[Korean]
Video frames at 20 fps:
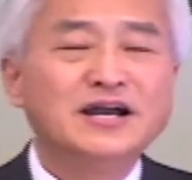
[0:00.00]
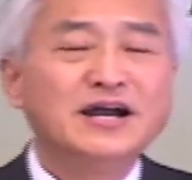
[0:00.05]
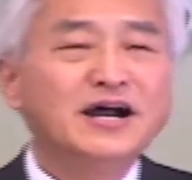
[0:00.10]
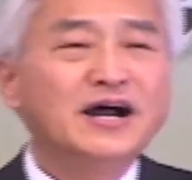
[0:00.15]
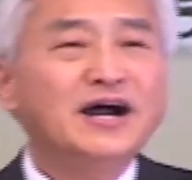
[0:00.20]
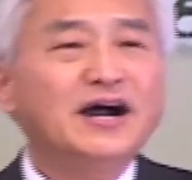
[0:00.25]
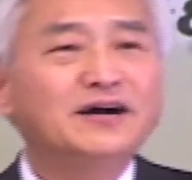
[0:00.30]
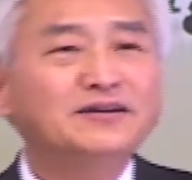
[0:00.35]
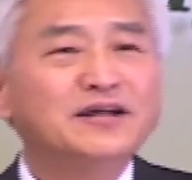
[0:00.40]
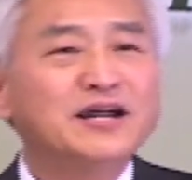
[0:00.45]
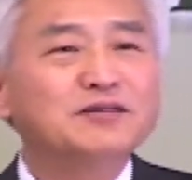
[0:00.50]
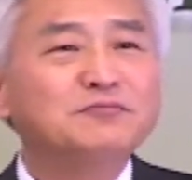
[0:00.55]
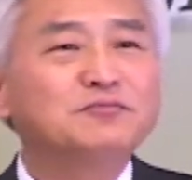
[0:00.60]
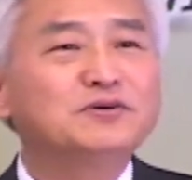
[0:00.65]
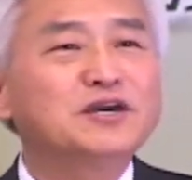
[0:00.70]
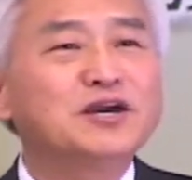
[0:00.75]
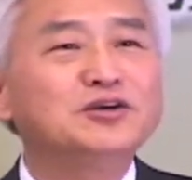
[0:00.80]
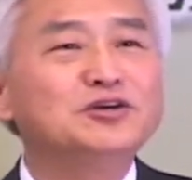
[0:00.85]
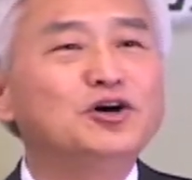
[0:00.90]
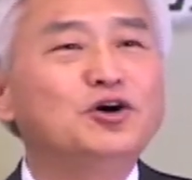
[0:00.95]

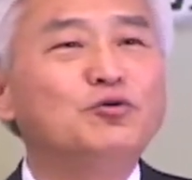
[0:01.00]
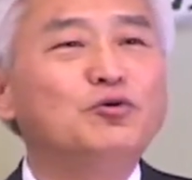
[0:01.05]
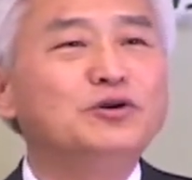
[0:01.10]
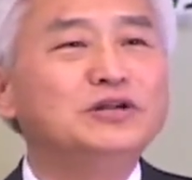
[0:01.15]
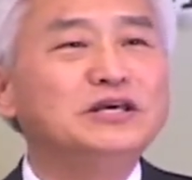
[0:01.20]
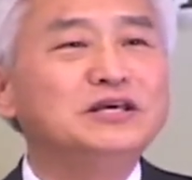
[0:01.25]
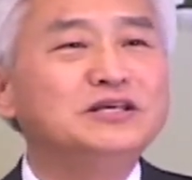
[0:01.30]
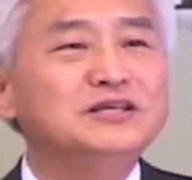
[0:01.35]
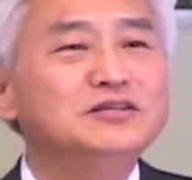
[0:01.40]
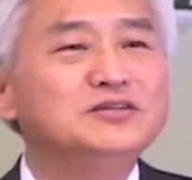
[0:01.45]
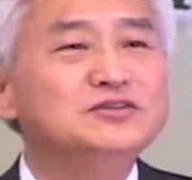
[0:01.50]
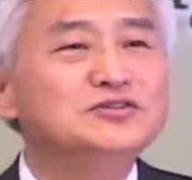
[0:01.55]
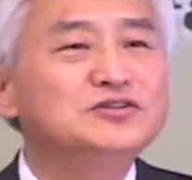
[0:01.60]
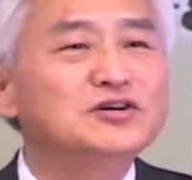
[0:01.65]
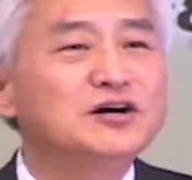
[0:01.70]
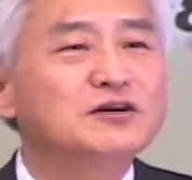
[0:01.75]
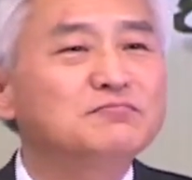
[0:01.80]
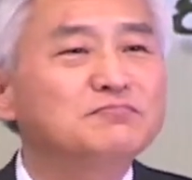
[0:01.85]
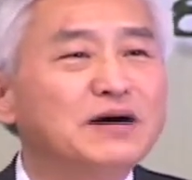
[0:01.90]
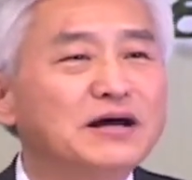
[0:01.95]
하나님께 영원히
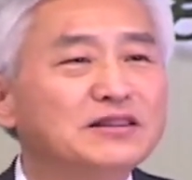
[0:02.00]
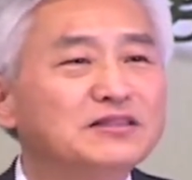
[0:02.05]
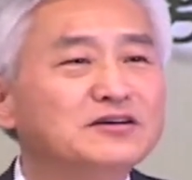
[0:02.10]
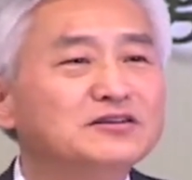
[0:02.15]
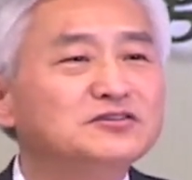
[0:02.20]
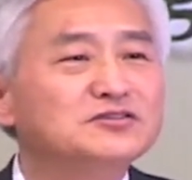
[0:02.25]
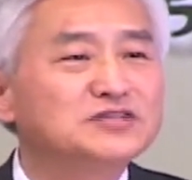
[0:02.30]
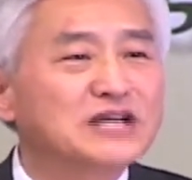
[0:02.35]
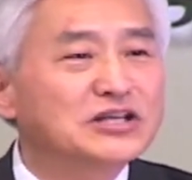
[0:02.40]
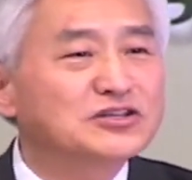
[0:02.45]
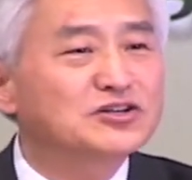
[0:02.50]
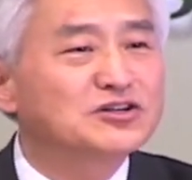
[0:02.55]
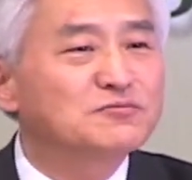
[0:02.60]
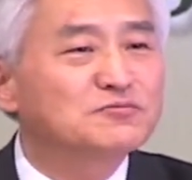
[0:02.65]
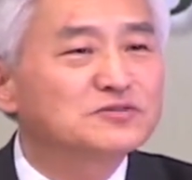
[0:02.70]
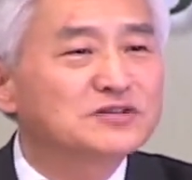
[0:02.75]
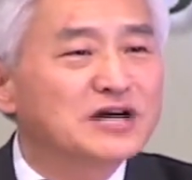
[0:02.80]
인정받는 자처럼